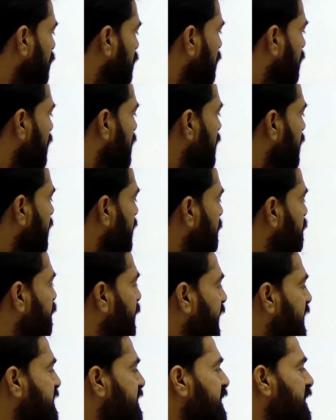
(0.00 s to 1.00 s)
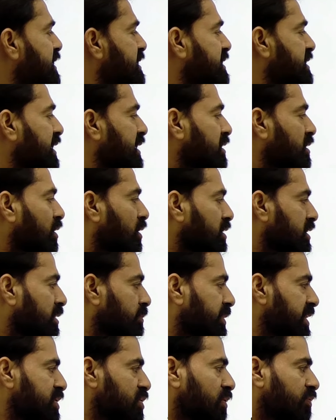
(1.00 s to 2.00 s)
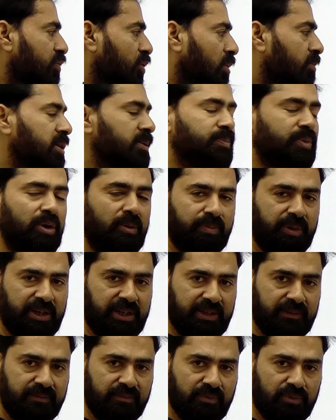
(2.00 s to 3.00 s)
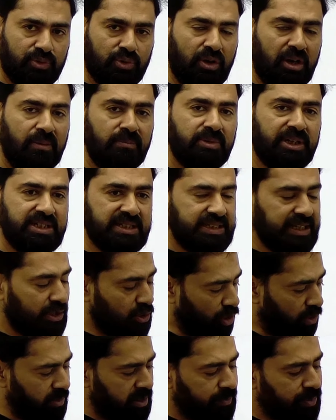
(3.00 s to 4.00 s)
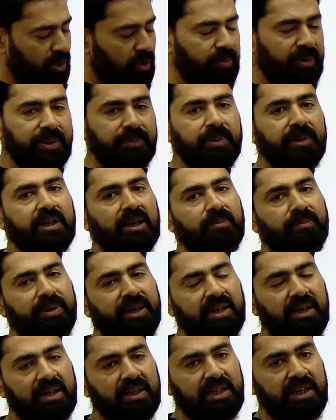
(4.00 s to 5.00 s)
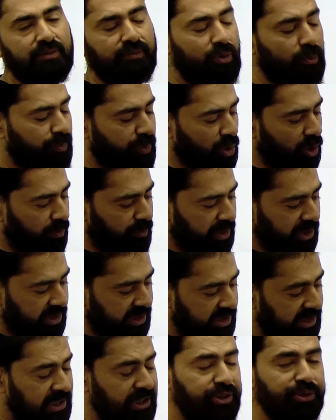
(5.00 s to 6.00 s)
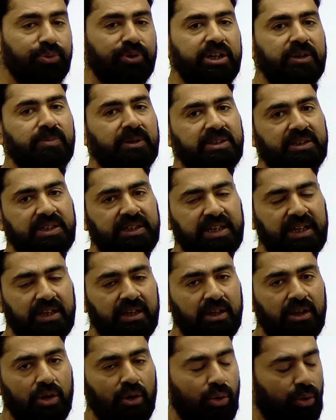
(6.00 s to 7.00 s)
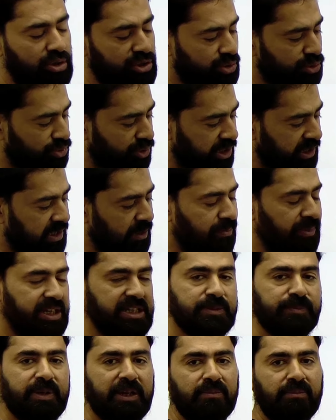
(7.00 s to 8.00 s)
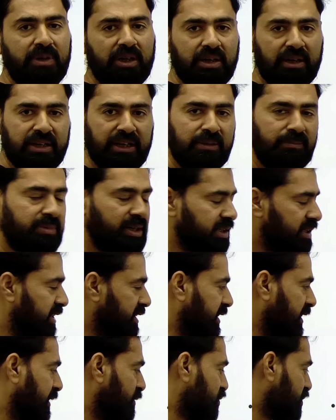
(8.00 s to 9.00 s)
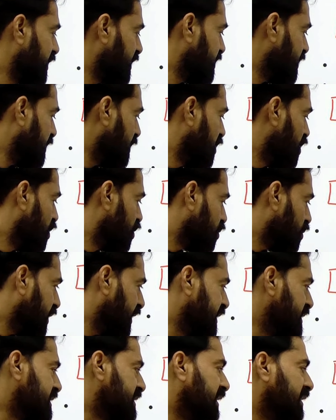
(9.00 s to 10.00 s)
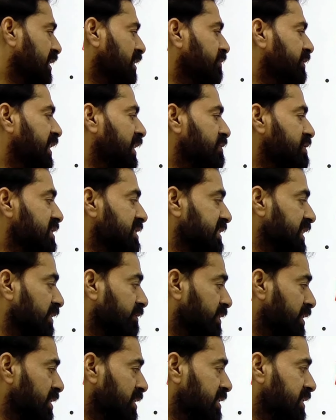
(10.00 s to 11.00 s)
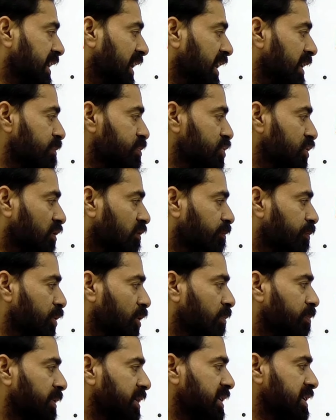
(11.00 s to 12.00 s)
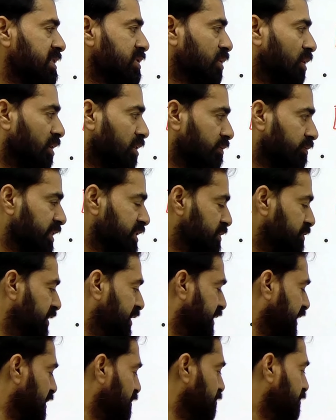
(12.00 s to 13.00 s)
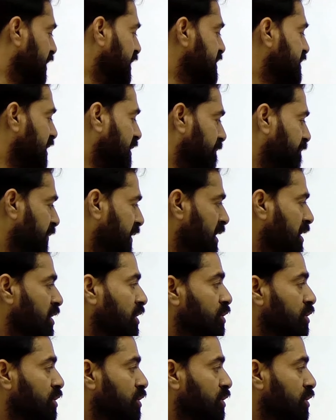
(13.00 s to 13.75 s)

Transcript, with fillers: तो कंपैरिजन इज डन ऑन द बेस ऑफ कॉमन प्रॉपर्टी तो हम किसी कॉमन प्रॉपर्टी पे कंपेयर करते हैं वो प्रॉपर्टी ही यूनिट बनती है उस यूनिट के बेस पे हम नंबर देते हैं उसके अंदर तो इन जनरल वी हैव सेवन टाइप्स ऑफ प्रॉपर्टीज ऑन विच वी कैन मेजर